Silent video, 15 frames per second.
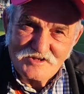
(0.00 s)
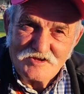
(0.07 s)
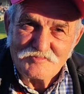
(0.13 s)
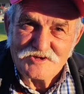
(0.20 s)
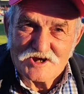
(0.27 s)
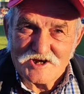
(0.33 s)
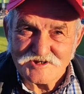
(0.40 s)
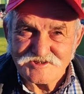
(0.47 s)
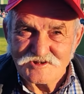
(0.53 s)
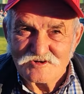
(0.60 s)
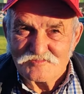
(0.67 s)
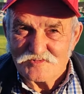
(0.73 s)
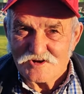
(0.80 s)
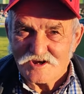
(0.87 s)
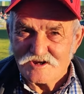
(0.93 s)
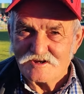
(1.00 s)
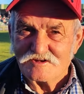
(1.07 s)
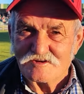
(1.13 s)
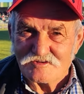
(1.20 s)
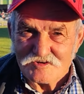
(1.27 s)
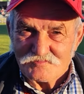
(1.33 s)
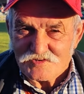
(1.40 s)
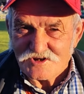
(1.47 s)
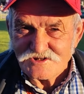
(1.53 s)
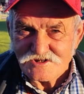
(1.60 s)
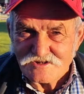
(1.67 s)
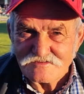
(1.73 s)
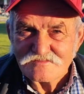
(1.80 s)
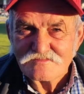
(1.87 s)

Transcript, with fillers: a Villacastino por ahí. Vale, o sea que